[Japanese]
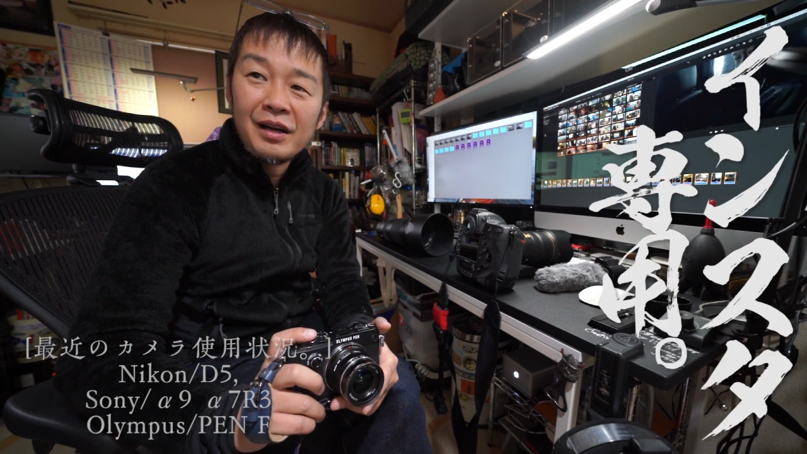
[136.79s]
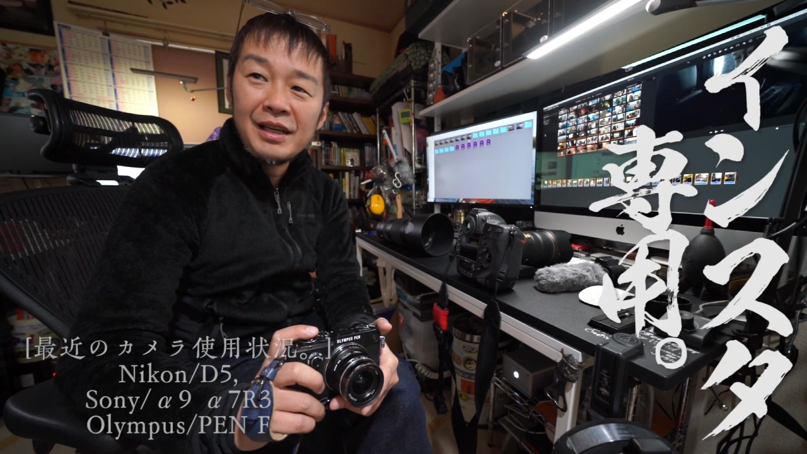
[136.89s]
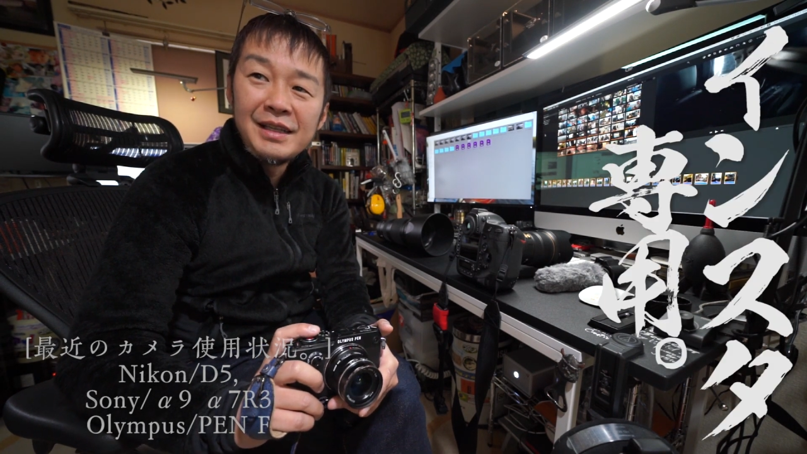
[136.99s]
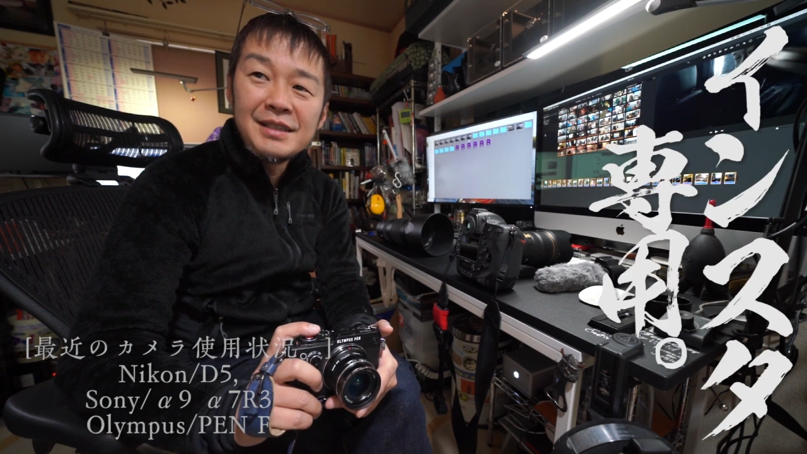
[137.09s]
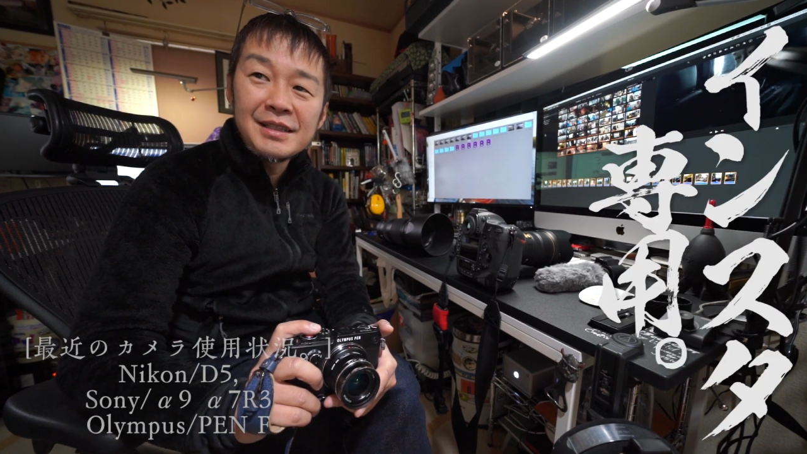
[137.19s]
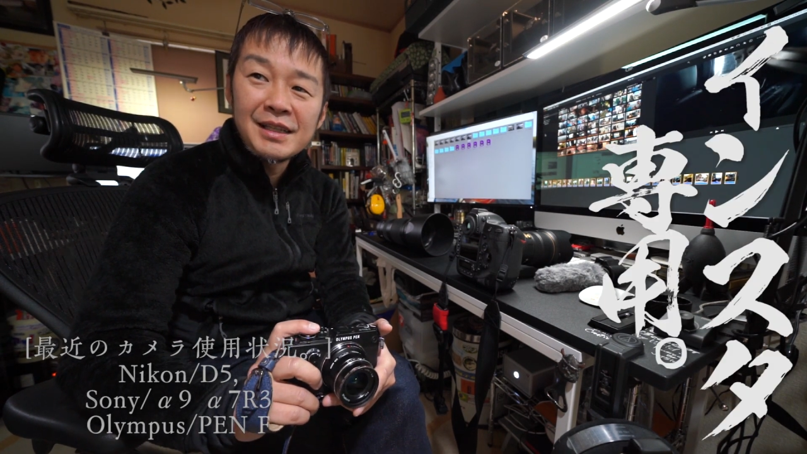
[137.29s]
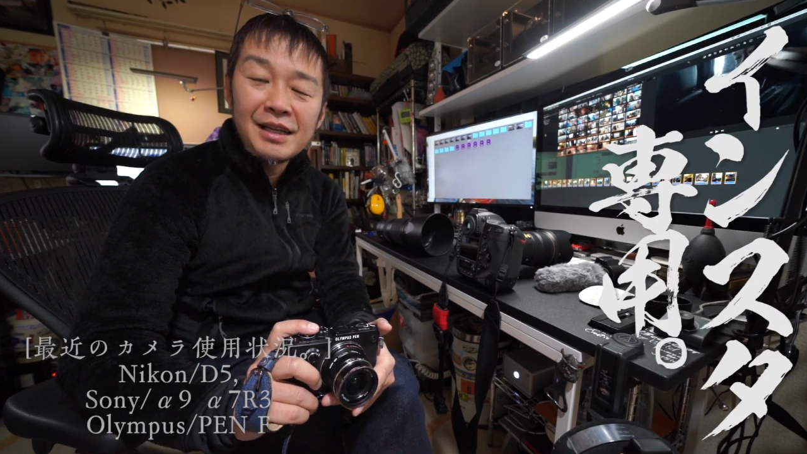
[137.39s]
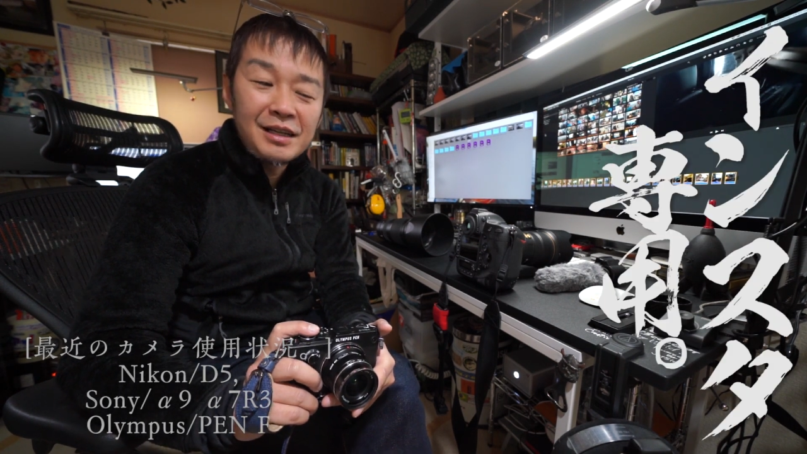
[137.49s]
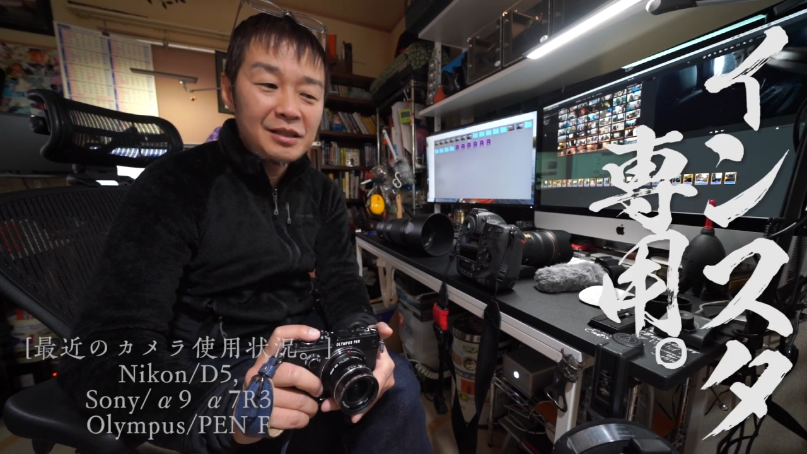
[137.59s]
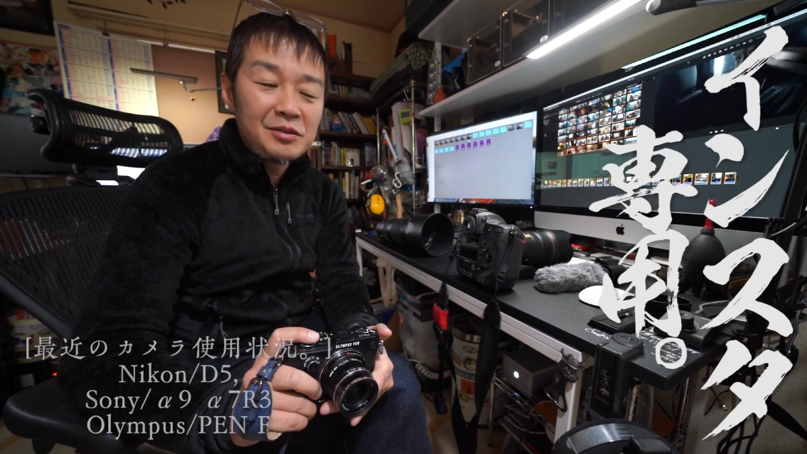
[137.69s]

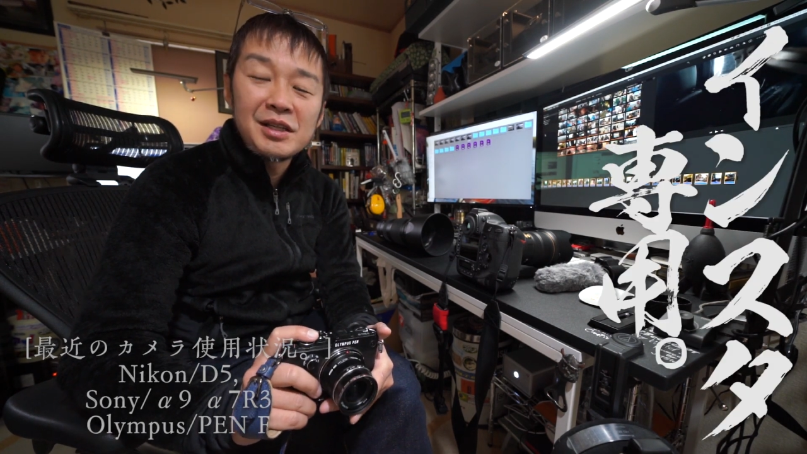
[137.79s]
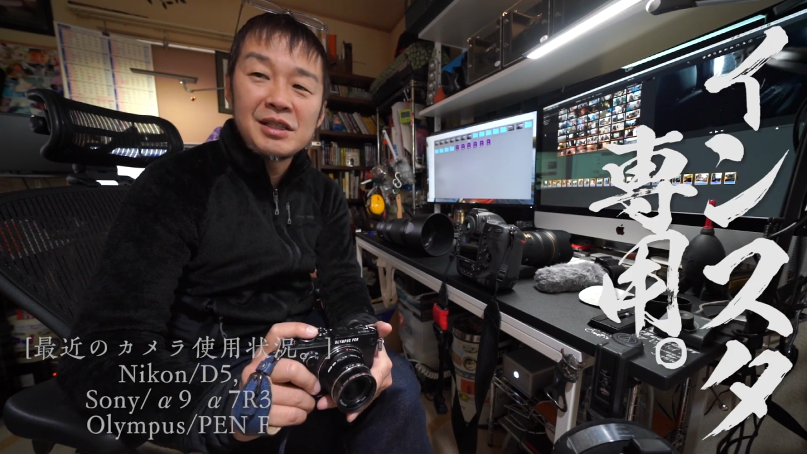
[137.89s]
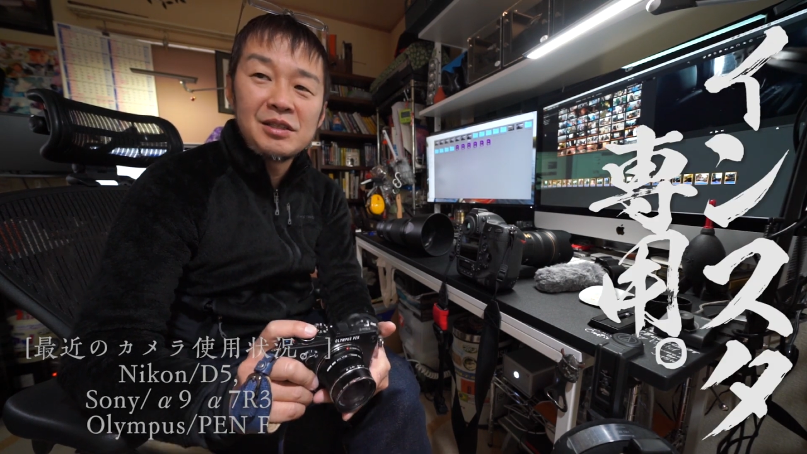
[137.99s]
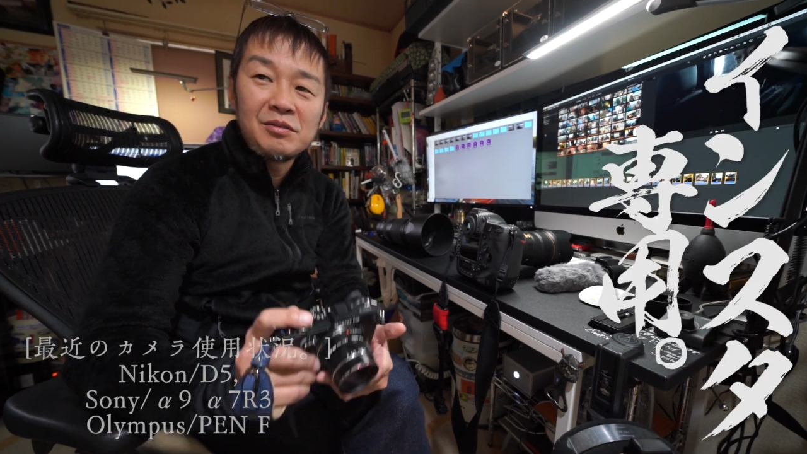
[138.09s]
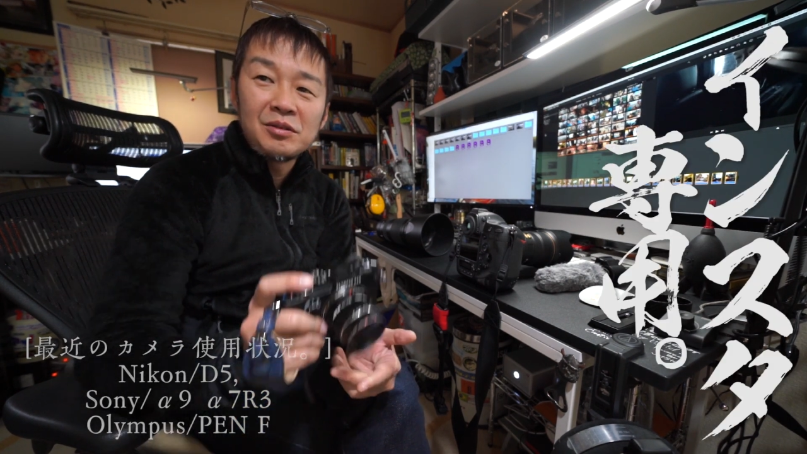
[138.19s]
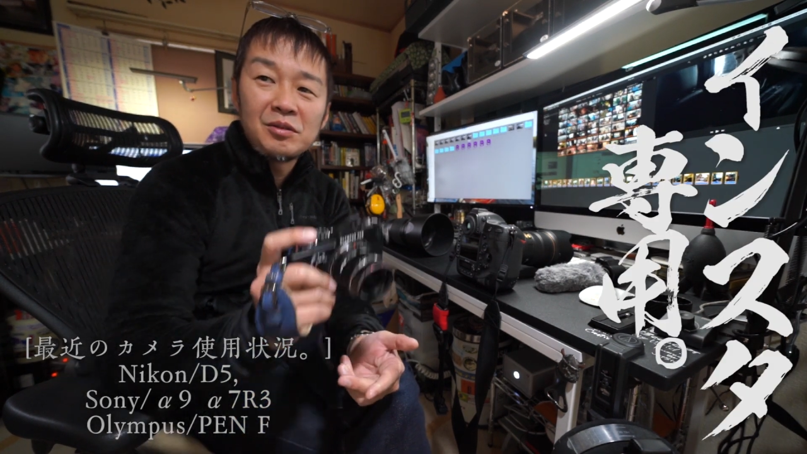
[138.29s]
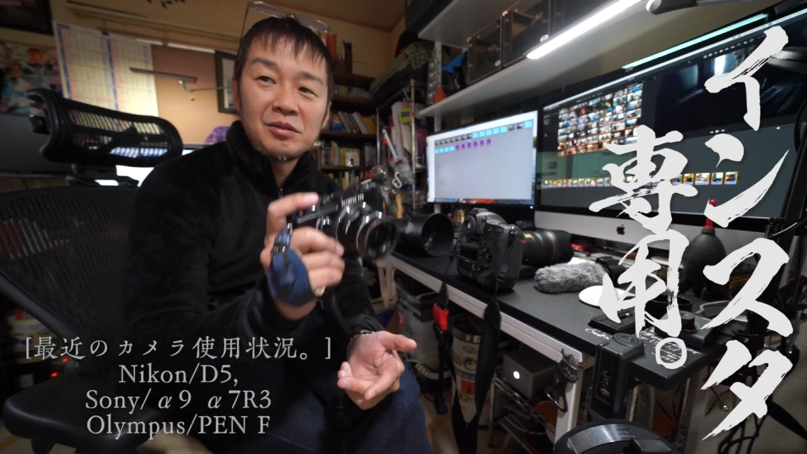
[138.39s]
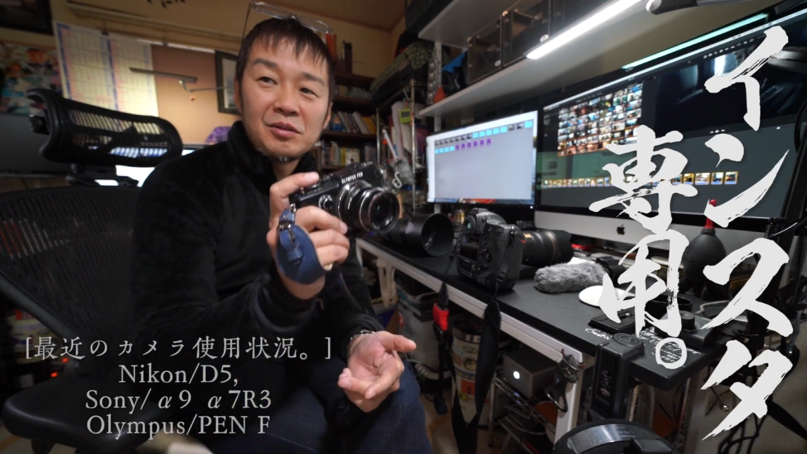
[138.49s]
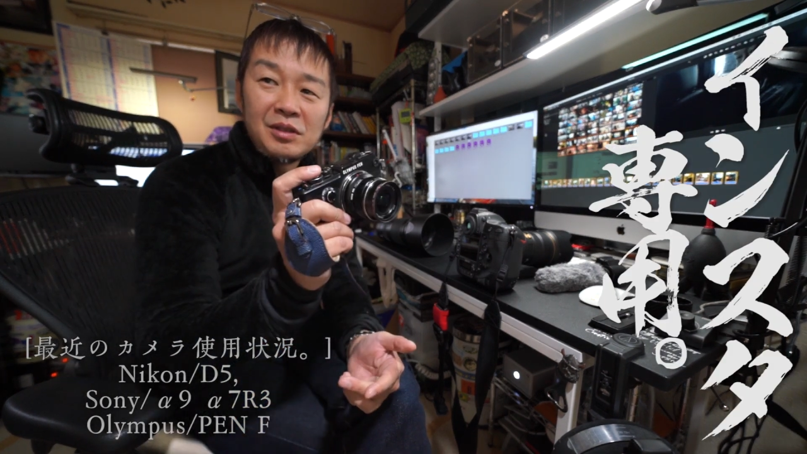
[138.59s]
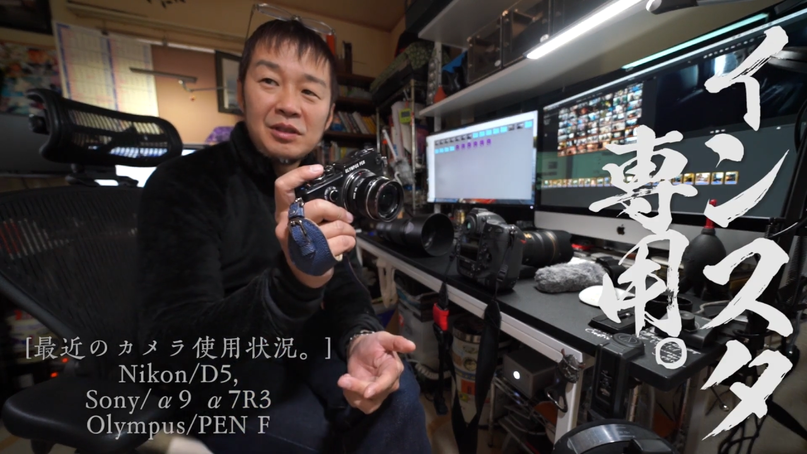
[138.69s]
インスタの写真を撮
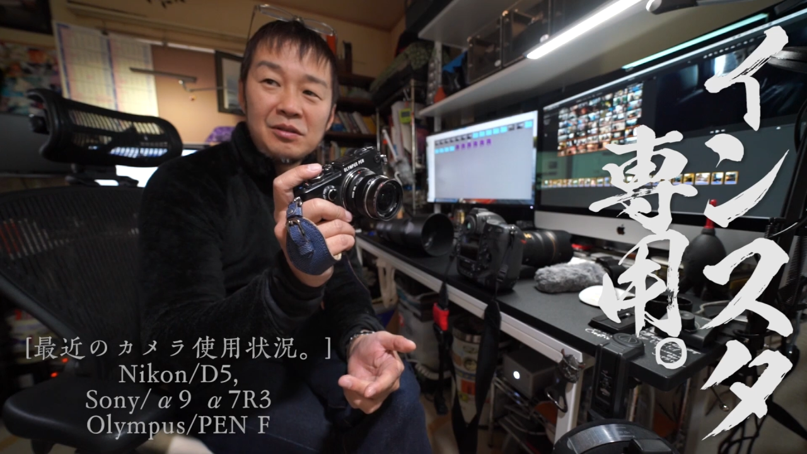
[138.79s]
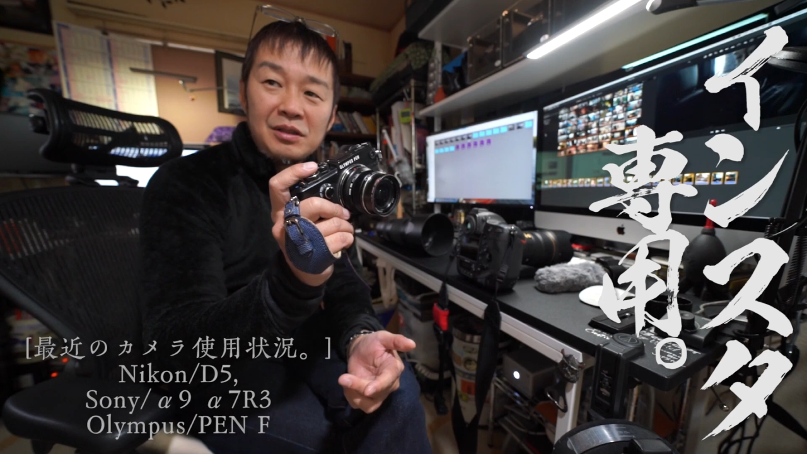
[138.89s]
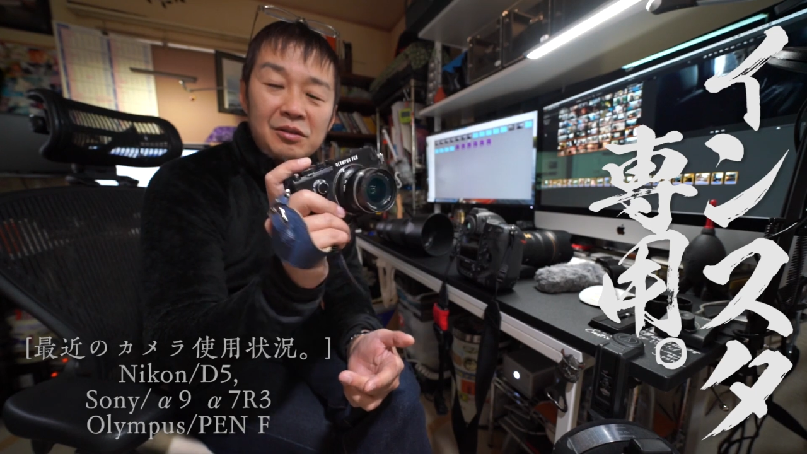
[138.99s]
るとき用